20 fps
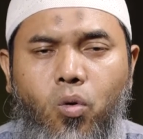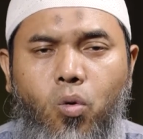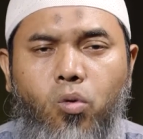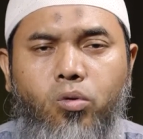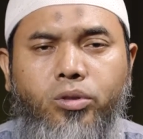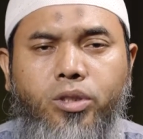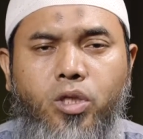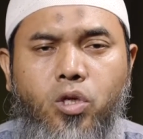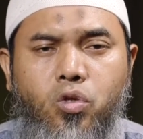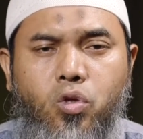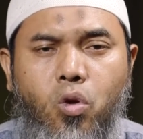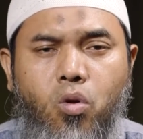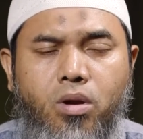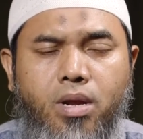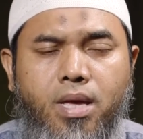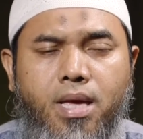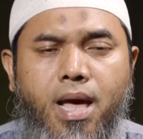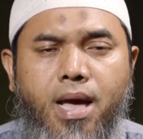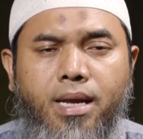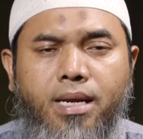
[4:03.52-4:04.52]
Kunci
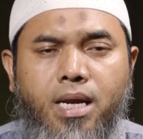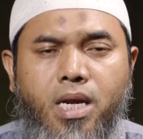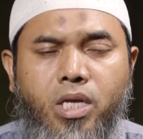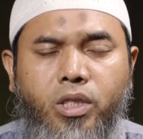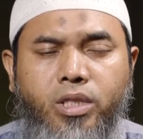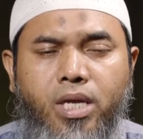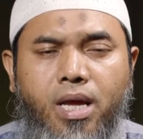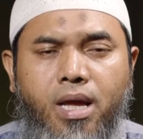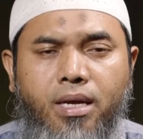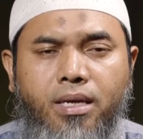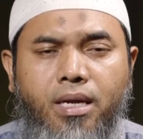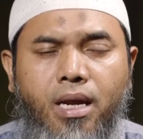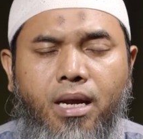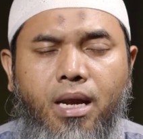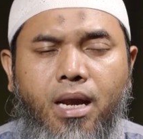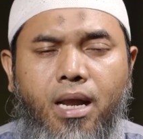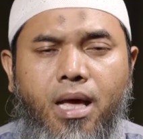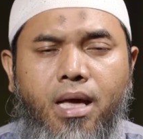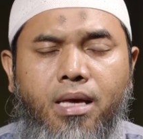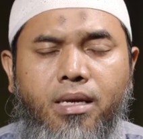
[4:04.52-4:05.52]
surga adalah
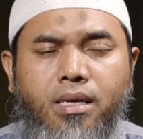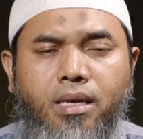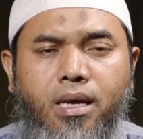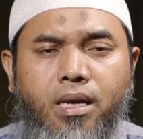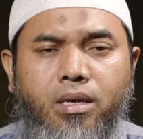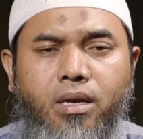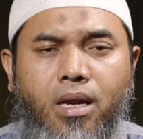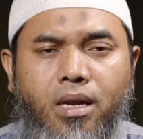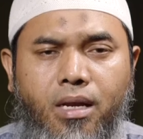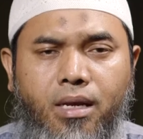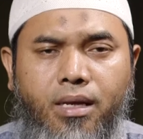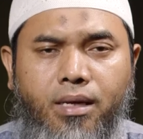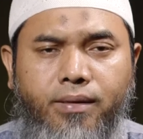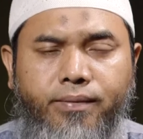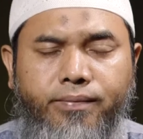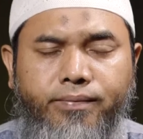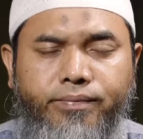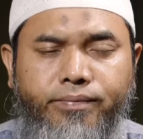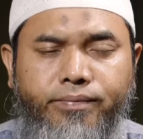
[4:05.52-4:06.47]
syahadat la ilaha illallah.